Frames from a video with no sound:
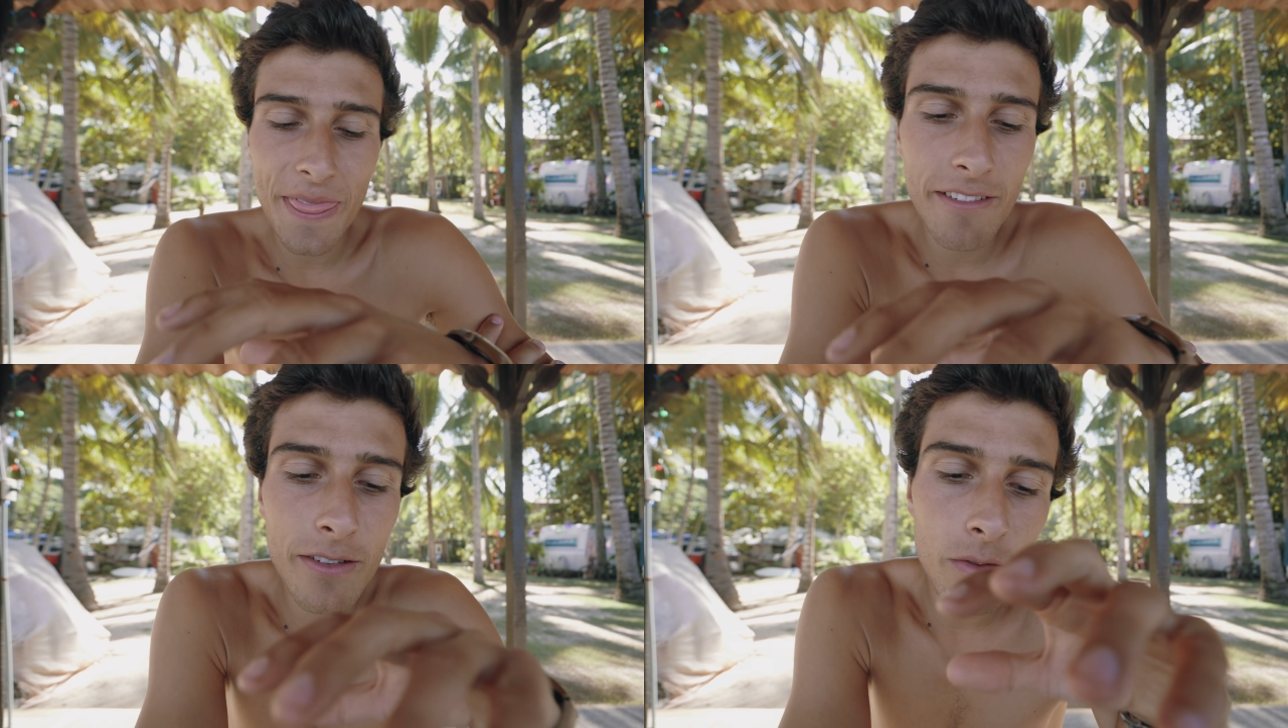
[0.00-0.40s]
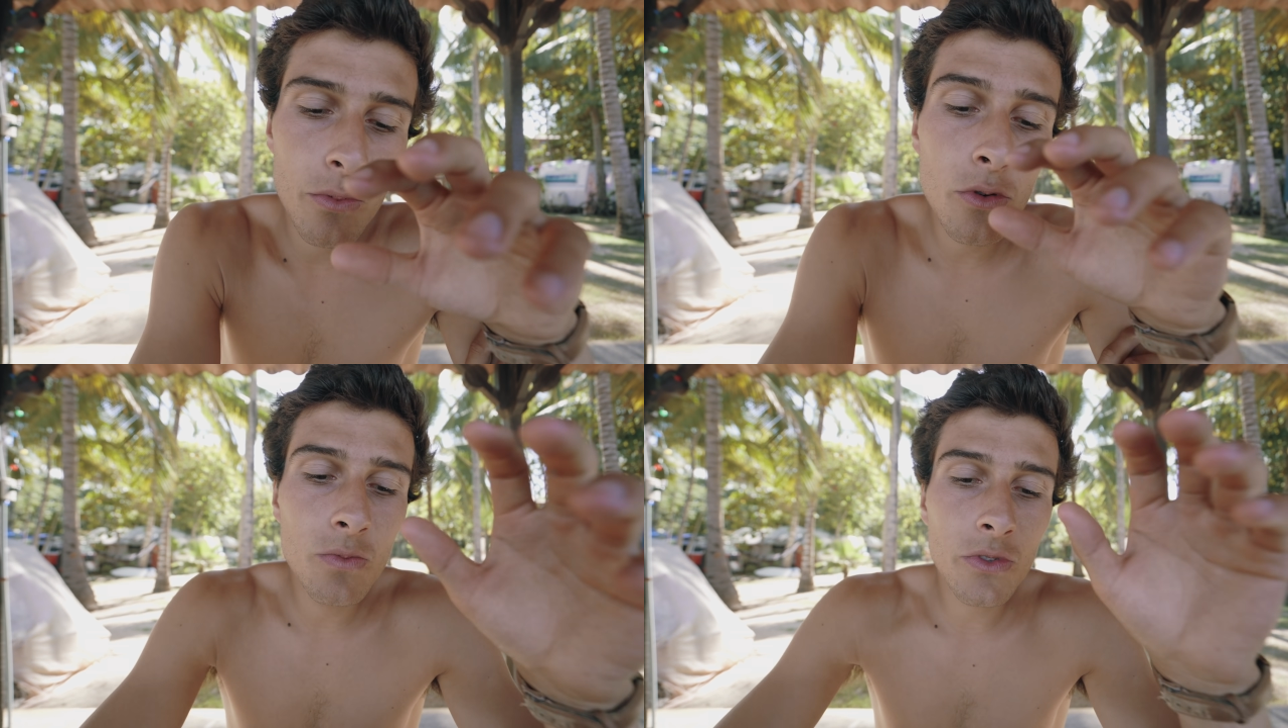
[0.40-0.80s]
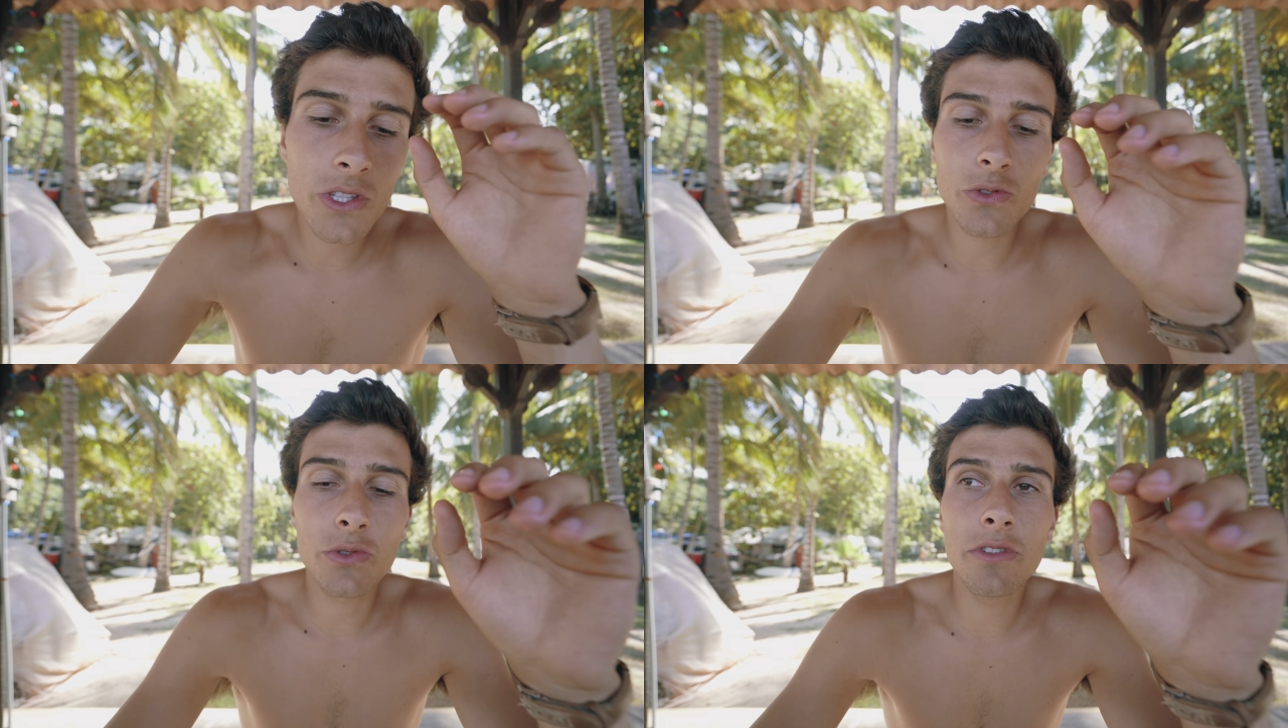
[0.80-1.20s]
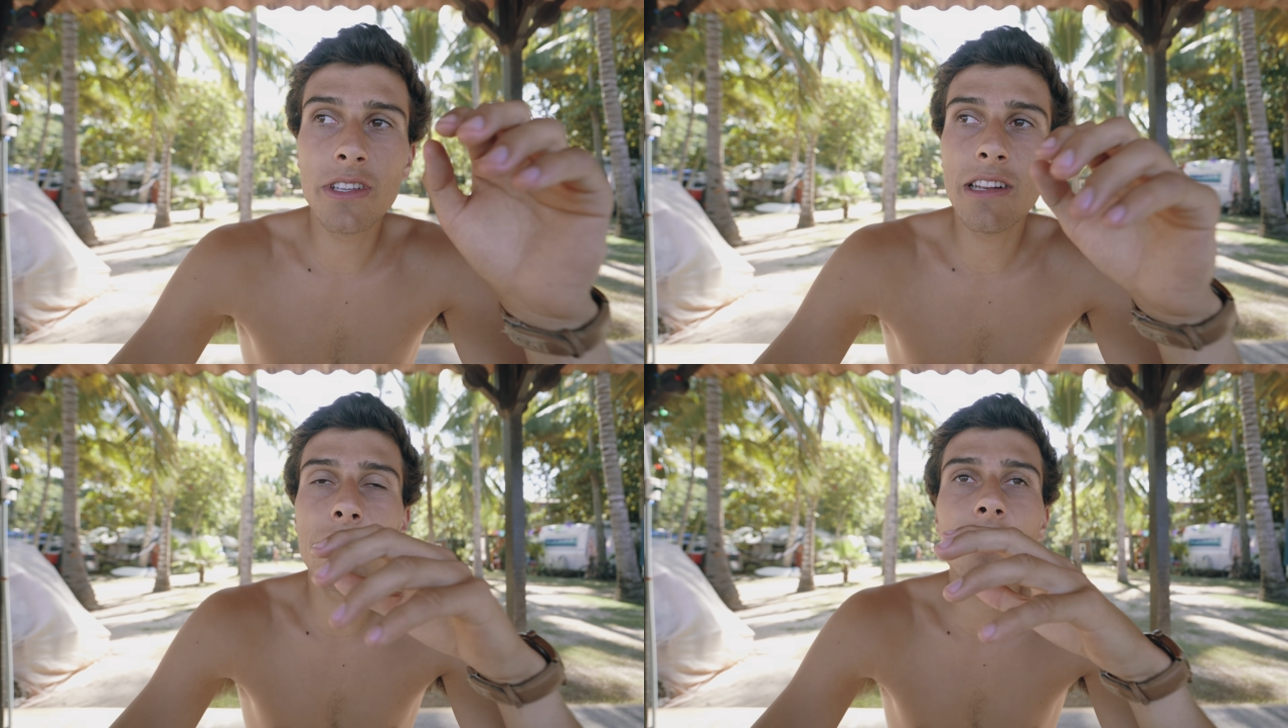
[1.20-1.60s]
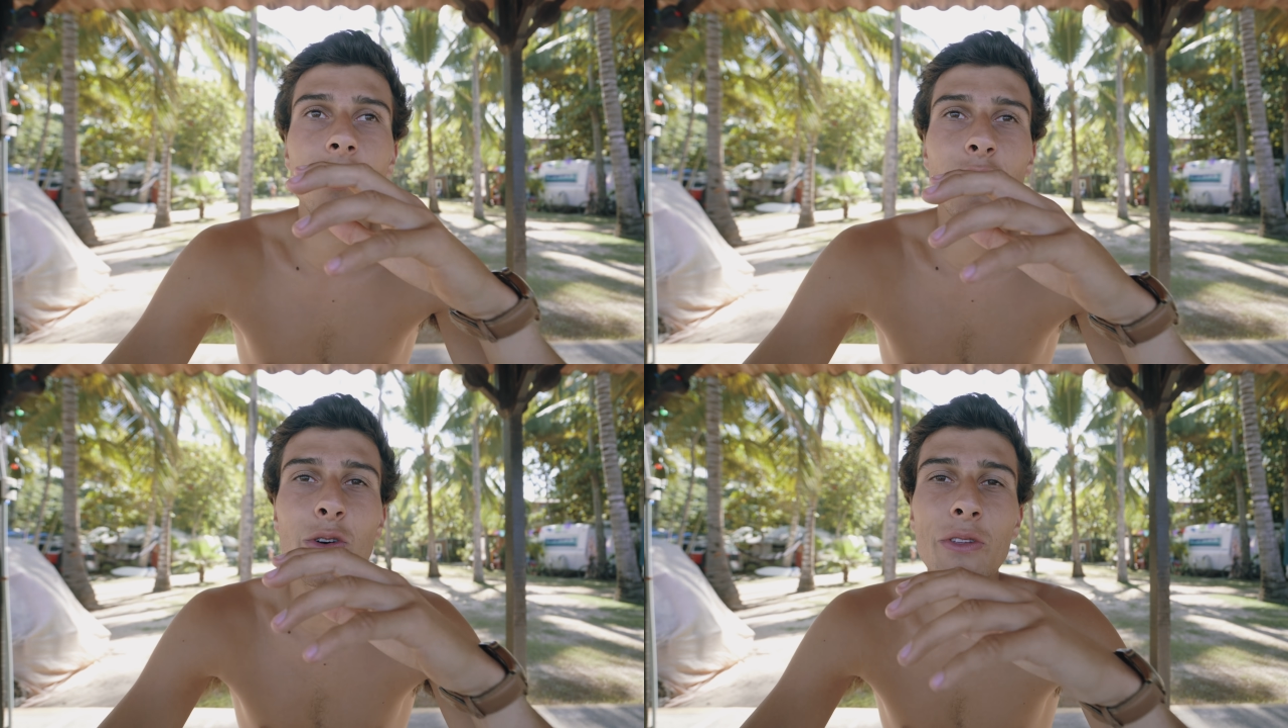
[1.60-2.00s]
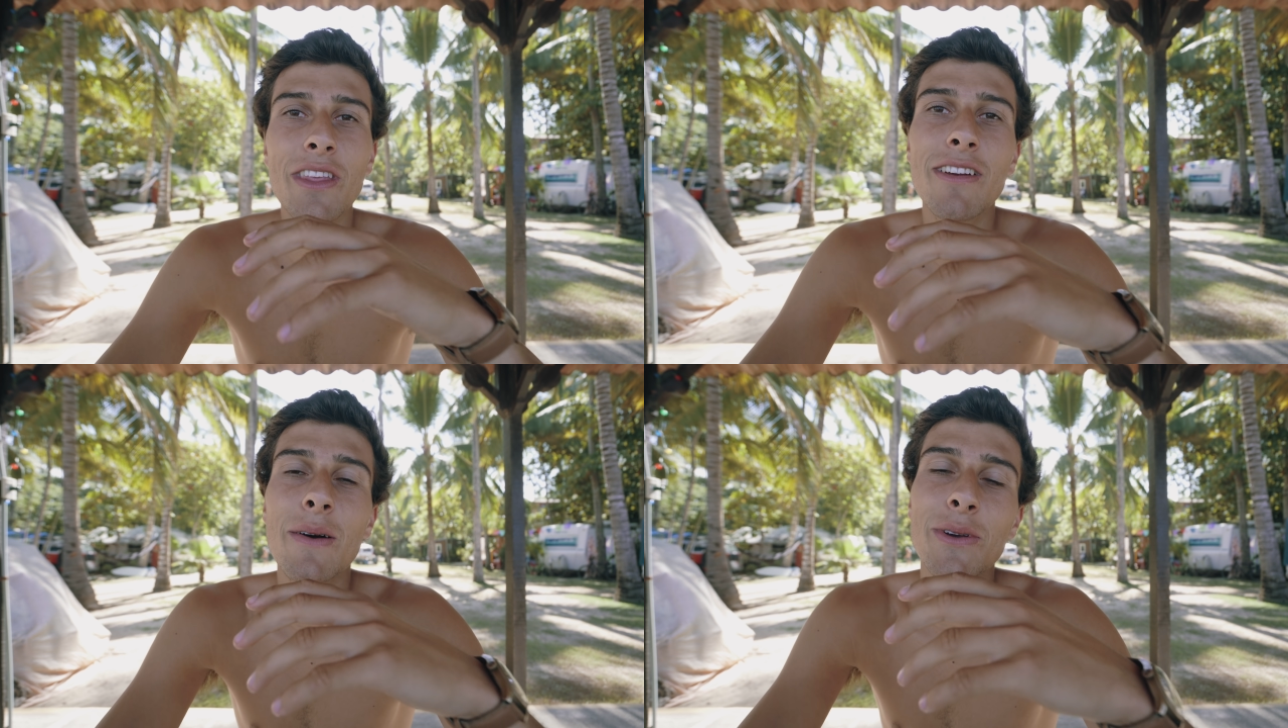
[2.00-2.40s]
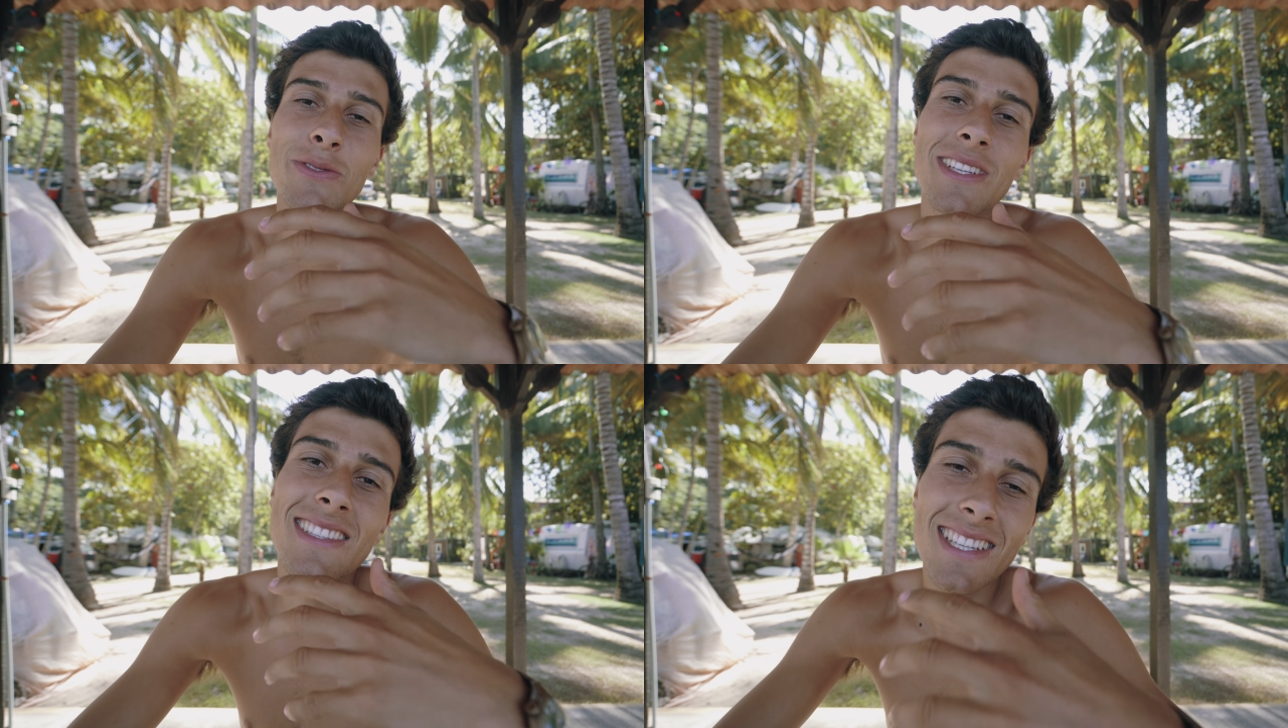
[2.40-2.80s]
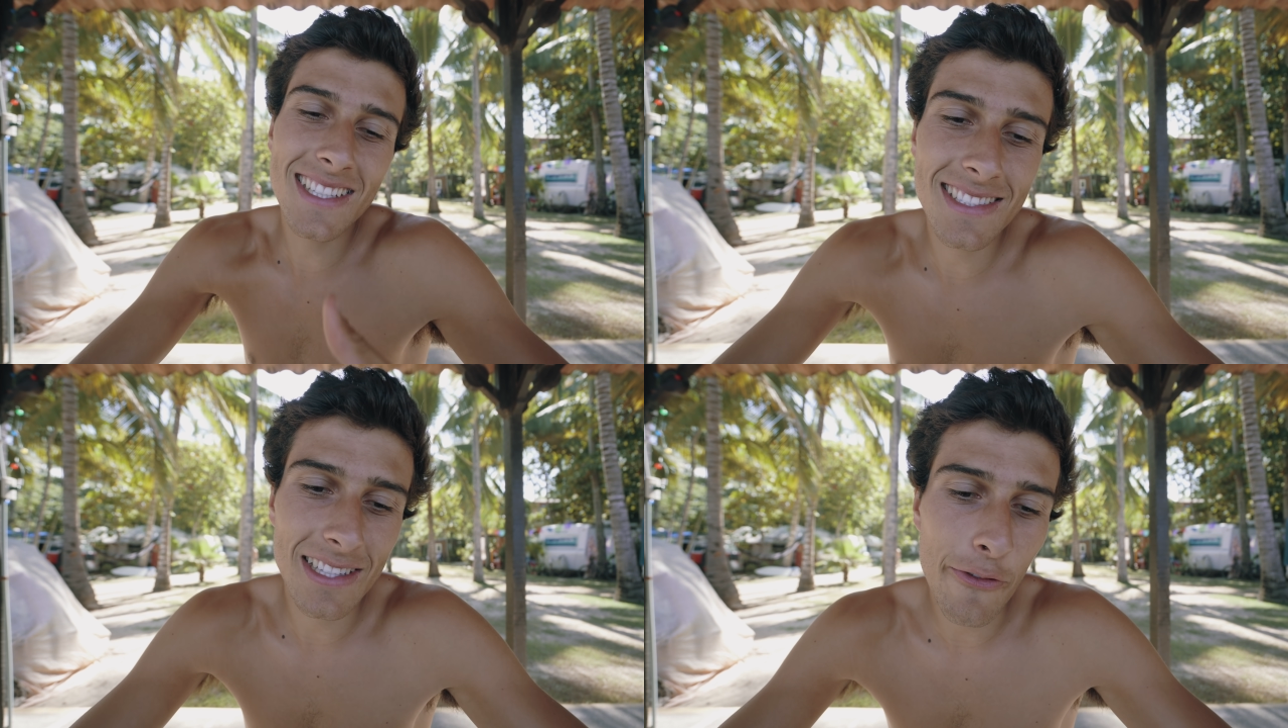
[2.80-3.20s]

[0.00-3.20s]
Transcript: il y avait beaucoup de monde qui ont souligné le fait qu'on avait l'impression d'être triste.